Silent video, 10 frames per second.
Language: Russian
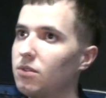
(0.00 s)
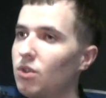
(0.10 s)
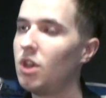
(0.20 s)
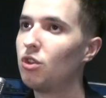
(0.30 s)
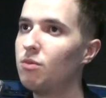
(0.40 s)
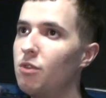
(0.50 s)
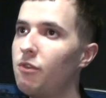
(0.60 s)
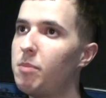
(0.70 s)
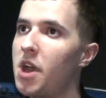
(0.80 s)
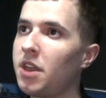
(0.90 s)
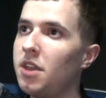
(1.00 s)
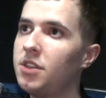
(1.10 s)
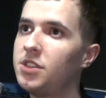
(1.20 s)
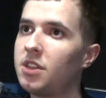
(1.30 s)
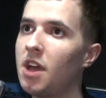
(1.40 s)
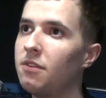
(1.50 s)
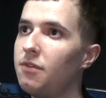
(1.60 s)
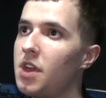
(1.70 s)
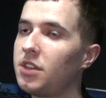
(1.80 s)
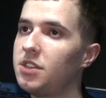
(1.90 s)
Но я думаю, в паре Титан
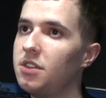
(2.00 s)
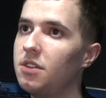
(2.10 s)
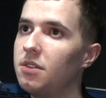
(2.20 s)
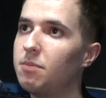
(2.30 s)
Верди